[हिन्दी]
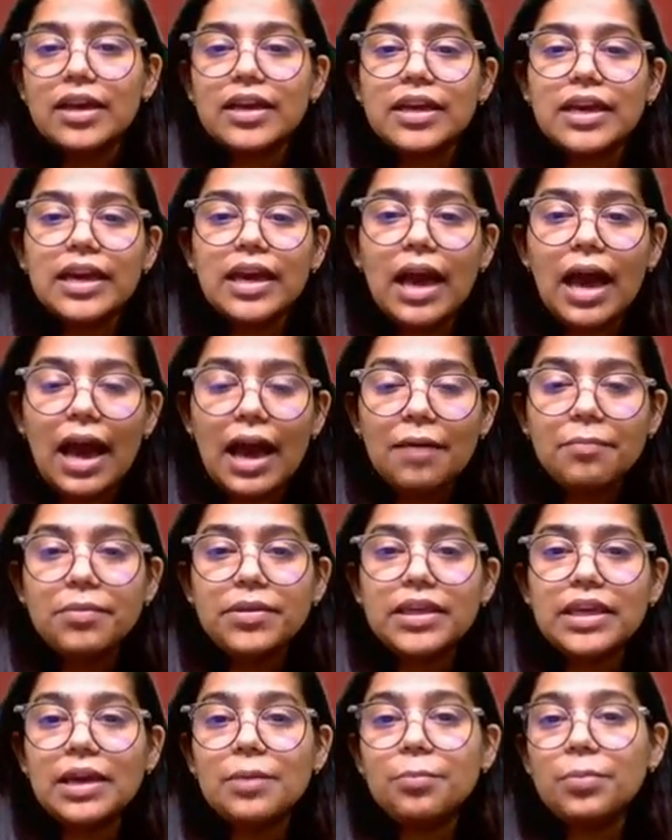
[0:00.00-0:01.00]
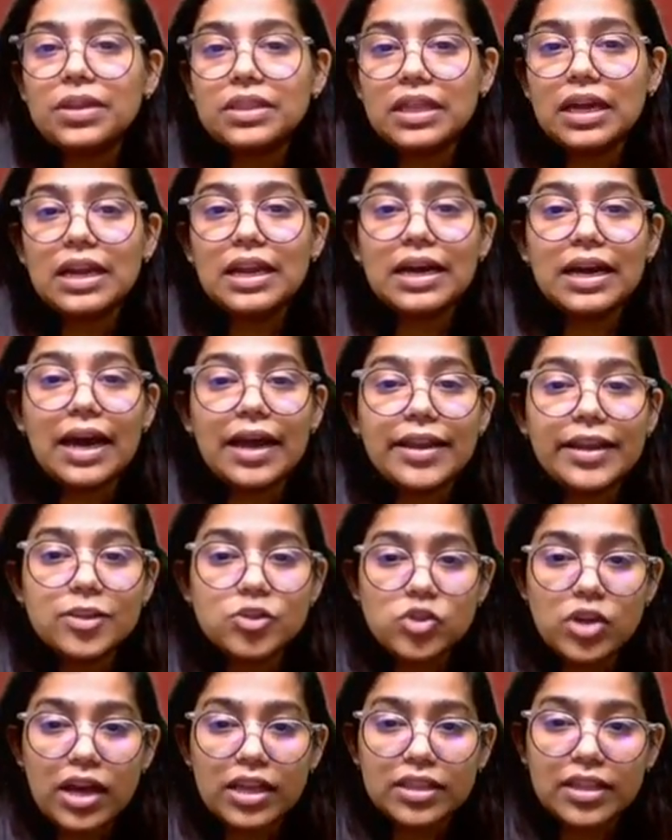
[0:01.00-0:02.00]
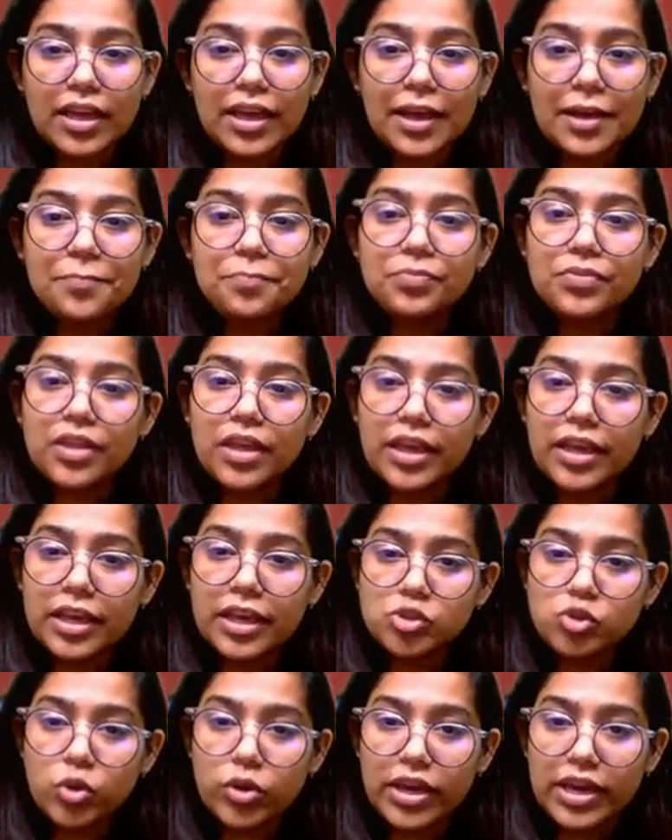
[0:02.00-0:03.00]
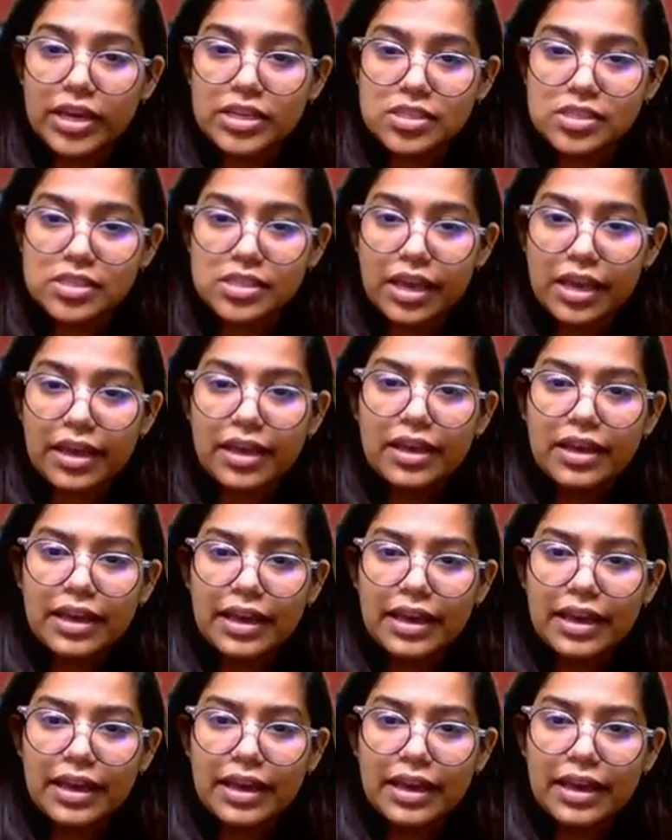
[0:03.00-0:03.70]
कि अब ये पता लगाना चाहते हैं कि ये जो केसेस हैं